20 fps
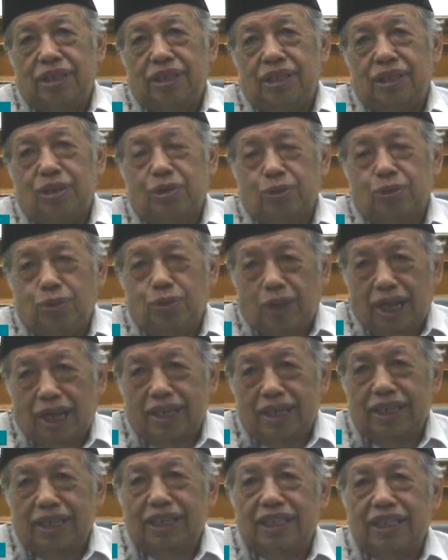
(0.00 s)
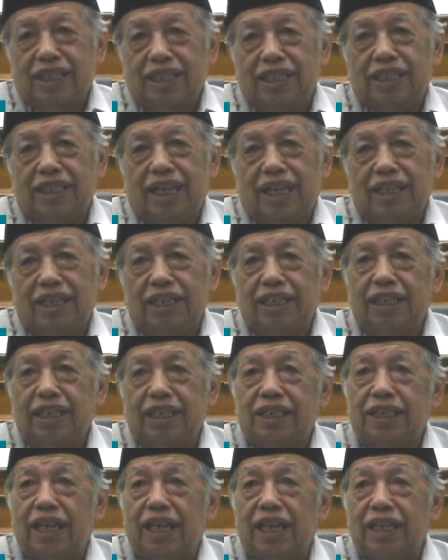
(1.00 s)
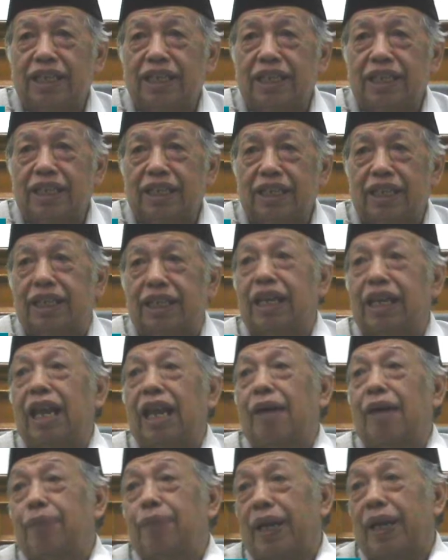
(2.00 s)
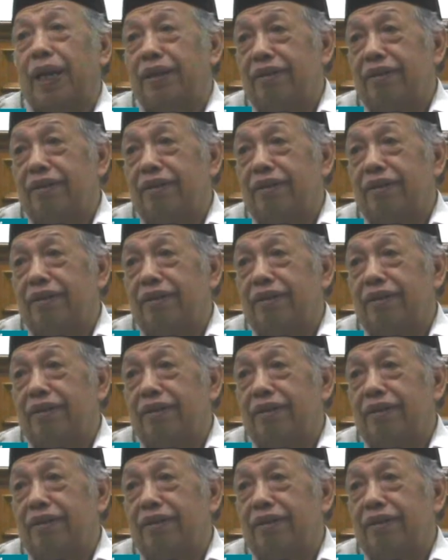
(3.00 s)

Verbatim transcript: Ruhani kita ini dari kegelapan.